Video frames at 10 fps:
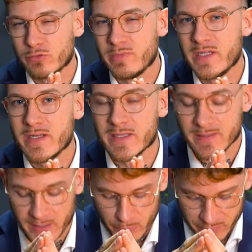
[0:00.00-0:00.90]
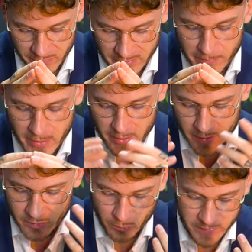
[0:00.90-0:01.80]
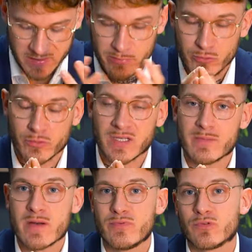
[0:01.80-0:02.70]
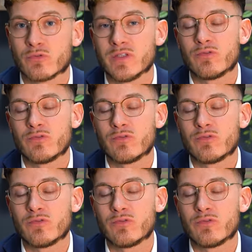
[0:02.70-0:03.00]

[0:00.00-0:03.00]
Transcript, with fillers: jubilé est très confortable. Donc ça, c'est plutôt sympa puisqu'on est